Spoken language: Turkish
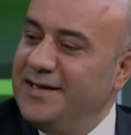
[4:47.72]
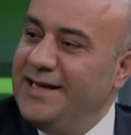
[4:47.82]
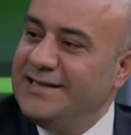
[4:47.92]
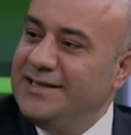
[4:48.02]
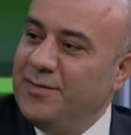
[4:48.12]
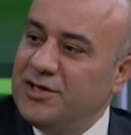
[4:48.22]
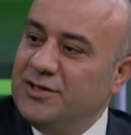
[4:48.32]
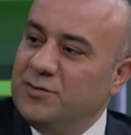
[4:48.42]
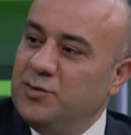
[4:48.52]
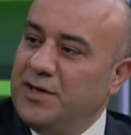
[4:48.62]
izni
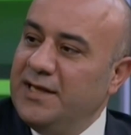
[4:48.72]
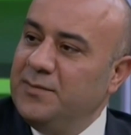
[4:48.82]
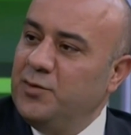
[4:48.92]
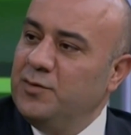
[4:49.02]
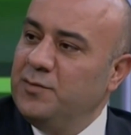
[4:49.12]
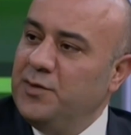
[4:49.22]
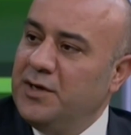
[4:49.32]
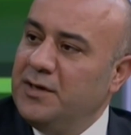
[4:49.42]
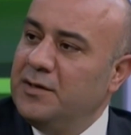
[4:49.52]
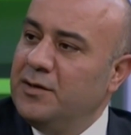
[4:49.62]
başladı Türkiye'de. Bu
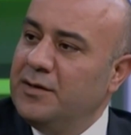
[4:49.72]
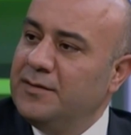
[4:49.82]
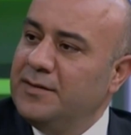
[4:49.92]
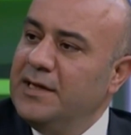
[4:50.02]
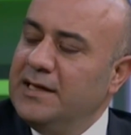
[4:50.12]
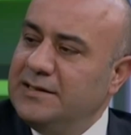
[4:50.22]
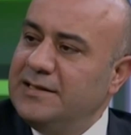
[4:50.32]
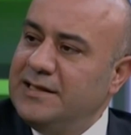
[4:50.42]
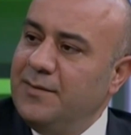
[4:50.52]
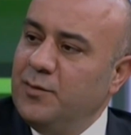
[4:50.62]
e, sistem oluştu.
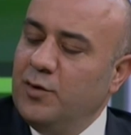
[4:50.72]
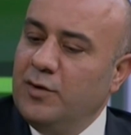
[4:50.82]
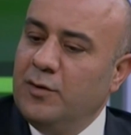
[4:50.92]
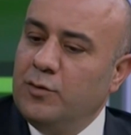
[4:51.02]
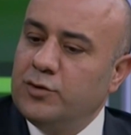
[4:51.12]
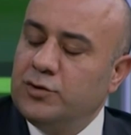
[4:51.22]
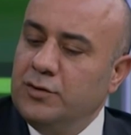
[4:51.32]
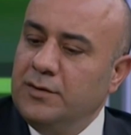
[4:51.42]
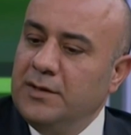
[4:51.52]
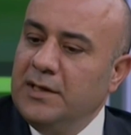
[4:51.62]
Sistem evet.
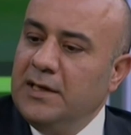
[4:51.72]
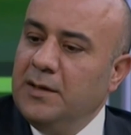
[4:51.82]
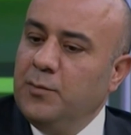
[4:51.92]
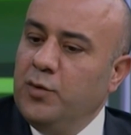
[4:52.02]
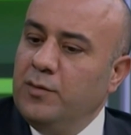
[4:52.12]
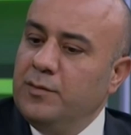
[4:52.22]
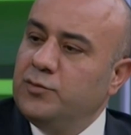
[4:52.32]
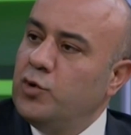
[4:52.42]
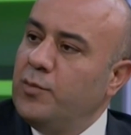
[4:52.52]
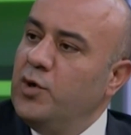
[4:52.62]
oluştu. Bu
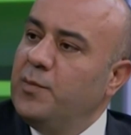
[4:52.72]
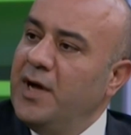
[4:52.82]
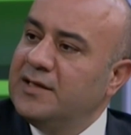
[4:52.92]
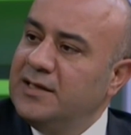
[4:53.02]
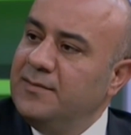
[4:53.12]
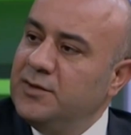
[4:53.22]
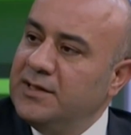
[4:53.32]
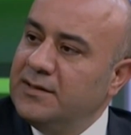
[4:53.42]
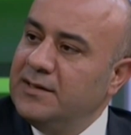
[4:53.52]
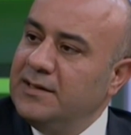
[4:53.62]
çok büyük bir
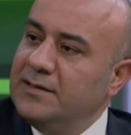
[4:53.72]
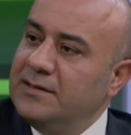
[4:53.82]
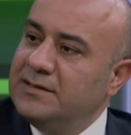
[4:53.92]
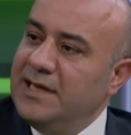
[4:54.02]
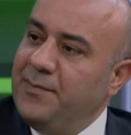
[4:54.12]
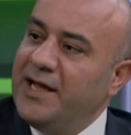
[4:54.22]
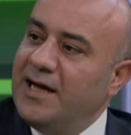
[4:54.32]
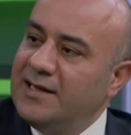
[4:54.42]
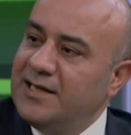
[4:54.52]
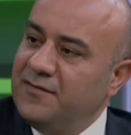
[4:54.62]
atılımdı
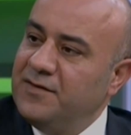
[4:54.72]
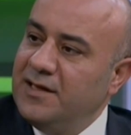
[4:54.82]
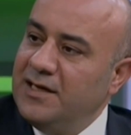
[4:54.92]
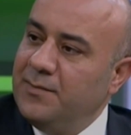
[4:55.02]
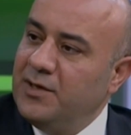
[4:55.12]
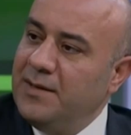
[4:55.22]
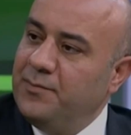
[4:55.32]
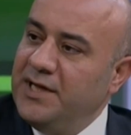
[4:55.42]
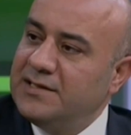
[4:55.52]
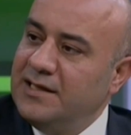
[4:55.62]
SPK tarafından yapılan
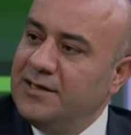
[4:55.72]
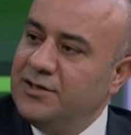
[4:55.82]
piyasalar